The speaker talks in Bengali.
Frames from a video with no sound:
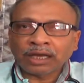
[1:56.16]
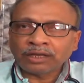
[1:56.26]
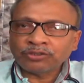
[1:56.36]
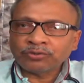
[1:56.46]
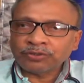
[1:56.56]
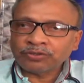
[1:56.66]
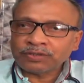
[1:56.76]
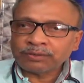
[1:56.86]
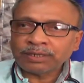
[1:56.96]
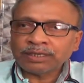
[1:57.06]
রায়গঞ্জ
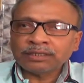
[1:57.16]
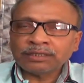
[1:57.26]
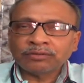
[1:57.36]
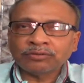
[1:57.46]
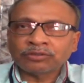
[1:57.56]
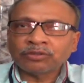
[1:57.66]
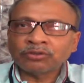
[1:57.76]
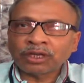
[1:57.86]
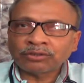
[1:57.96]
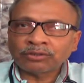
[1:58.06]
মিউনিসিপ্যালিটি
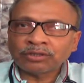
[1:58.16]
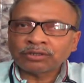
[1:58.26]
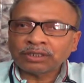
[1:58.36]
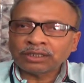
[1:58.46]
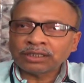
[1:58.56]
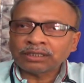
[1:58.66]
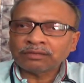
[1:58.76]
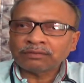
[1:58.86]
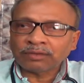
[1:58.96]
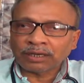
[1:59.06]
অত্যন্ত আন্তরিকতা নিয়ে
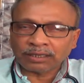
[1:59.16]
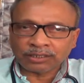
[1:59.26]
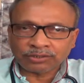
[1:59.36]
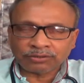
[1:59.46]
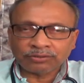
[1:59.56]
তার কাজ